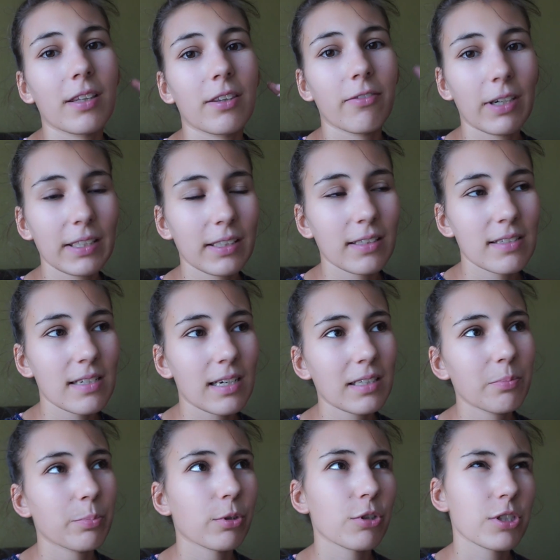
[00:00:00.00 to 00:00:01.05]
два дня
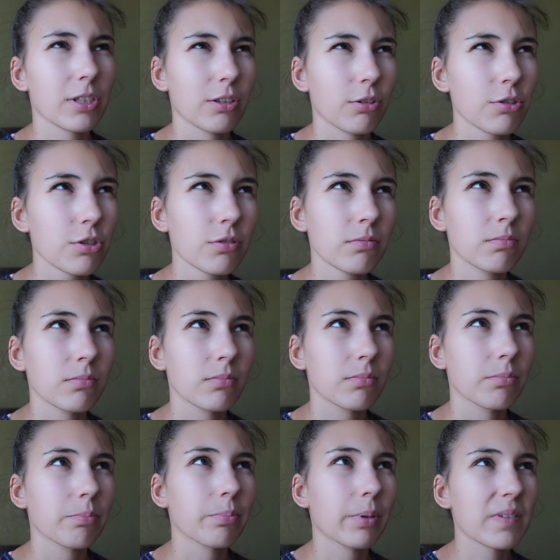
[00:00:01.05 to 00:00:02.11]
назад, прошлой ночью,
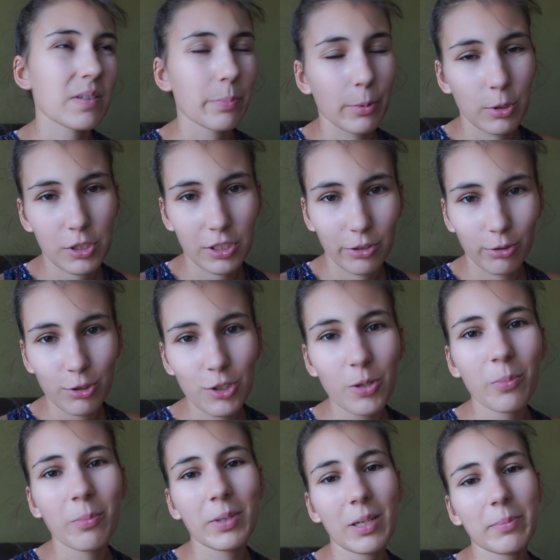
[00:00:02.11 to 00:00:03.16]
позапрошлой ночью,
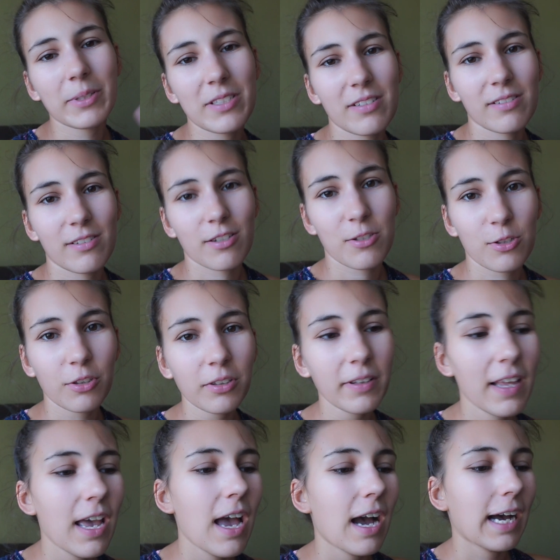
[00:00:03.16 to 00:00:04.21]
мне приснился сон
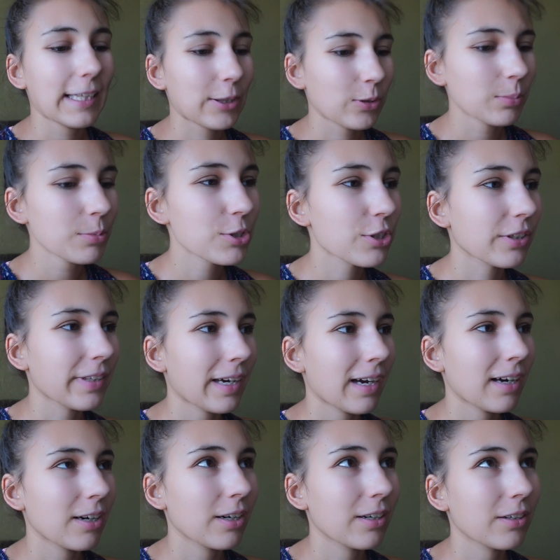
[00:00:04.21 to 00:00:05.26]
о том, что
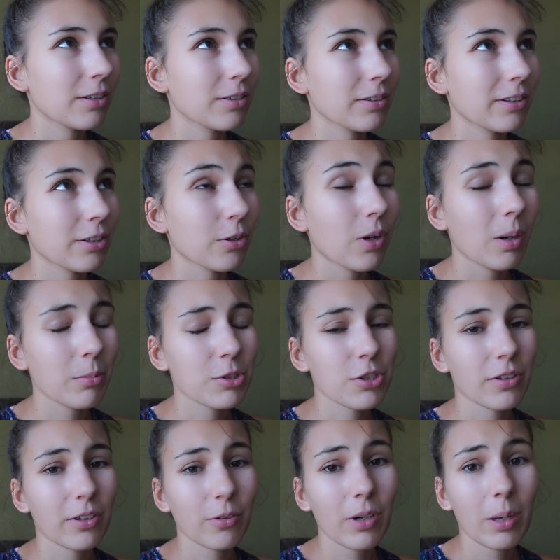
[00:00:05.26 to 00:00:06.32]
я на гламе,
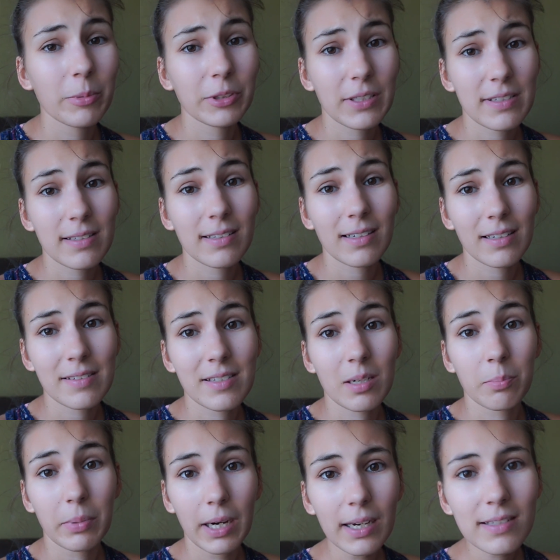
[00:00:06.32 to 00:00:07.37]
что на гламе у нас открыли
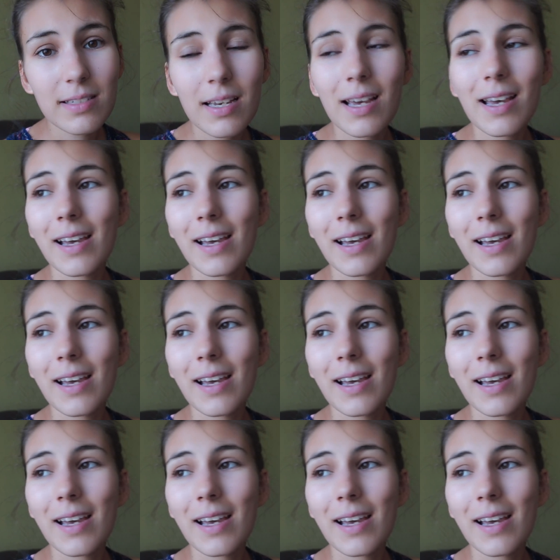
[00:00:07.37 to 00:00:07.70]
Starbucks,